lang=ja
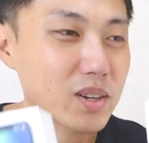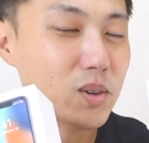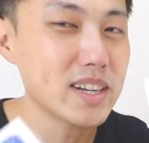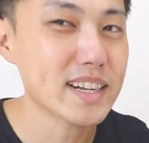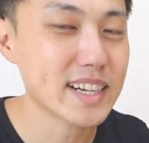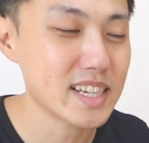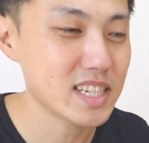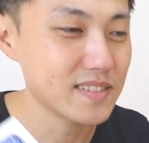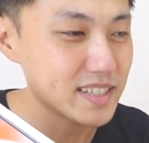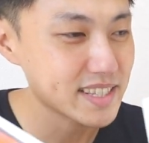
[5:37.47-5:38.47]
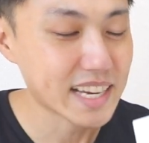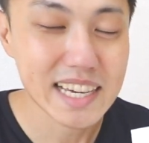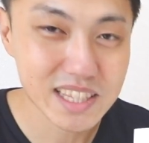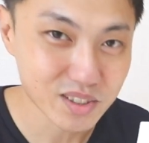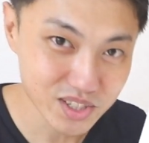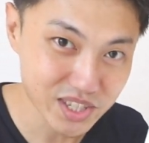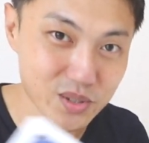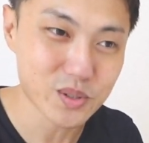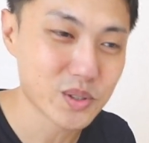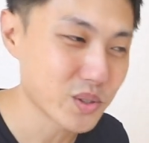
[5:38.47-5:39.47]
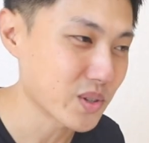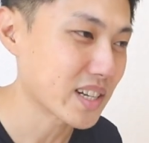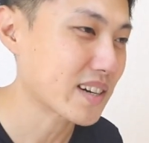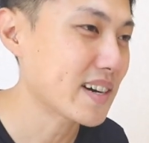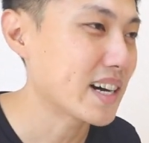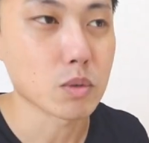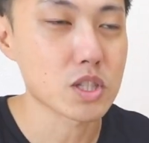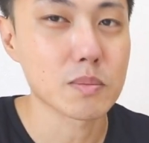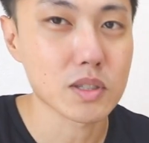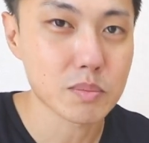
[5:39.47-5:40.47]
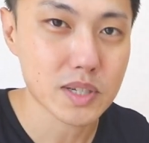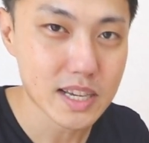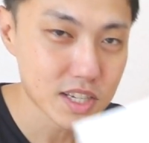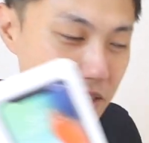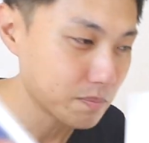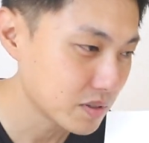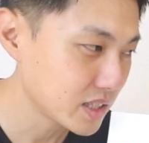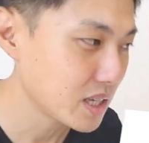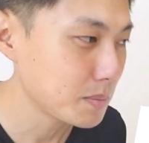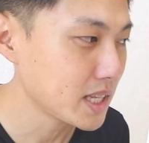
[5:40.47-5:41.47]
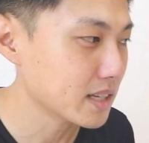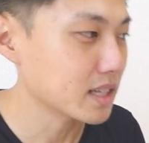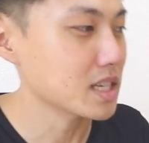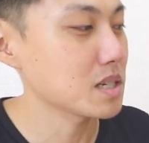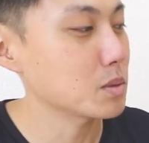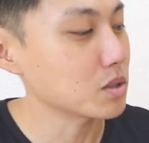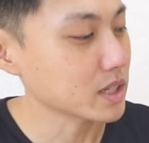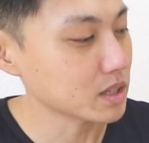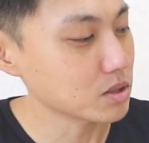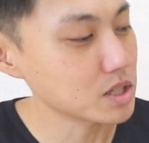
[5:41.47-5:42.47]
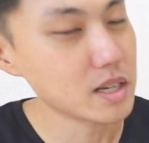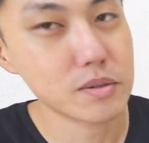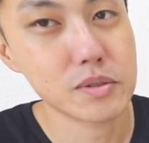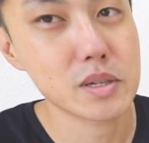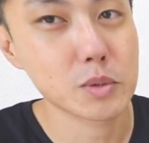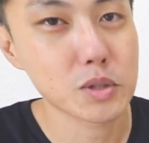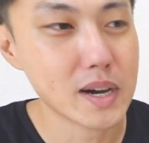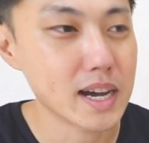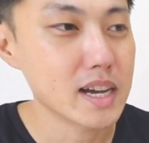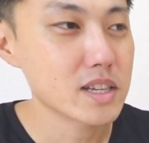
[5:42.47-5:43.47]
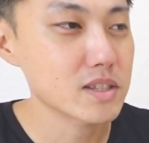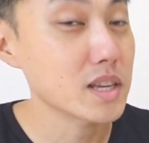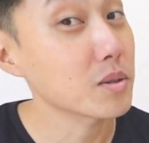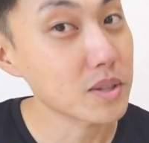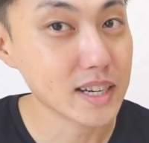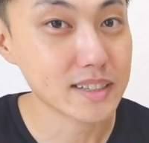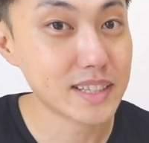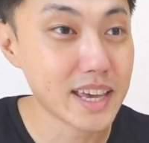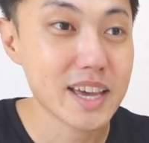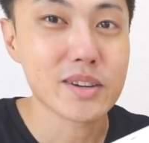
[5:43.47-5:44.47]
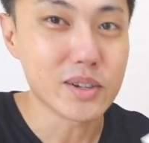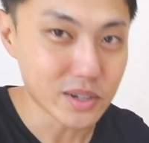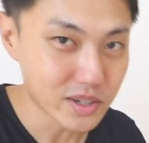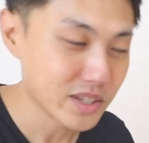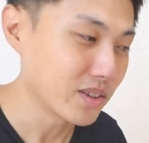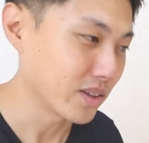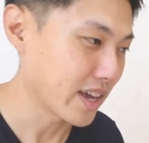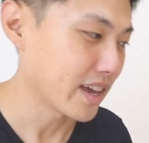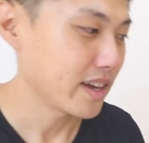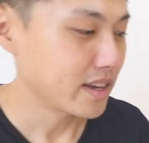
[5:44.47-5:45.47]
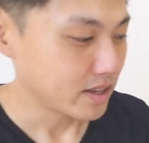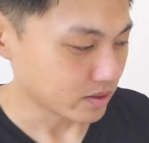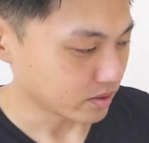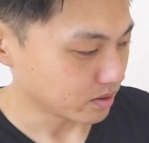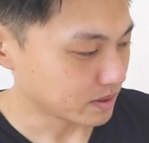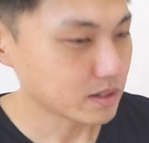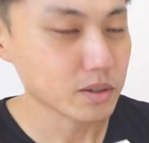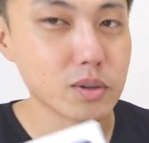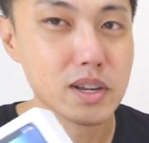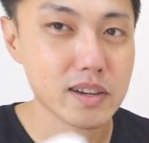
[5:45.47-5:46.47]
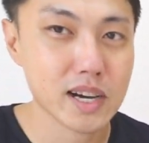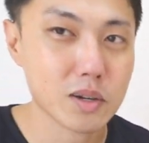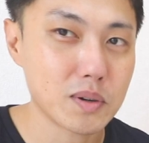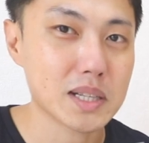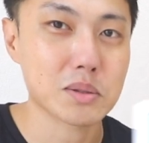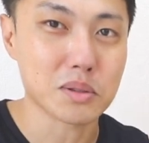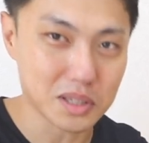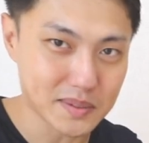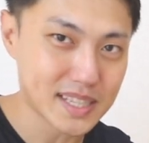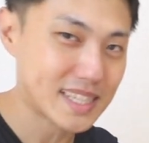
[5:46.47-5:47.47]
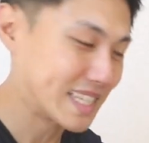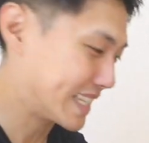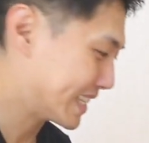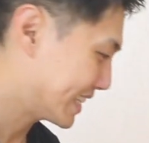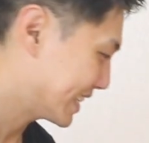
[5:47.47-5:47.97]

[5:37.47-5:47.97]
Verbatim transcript: これらに関しては使い通して売るというよりかは持ち物ブラッシュアップっていう意味で新しいものをゲットしたら古いものは捨てるのではなくて売るのでそう、まあ、なのでこれ箱は取ってきます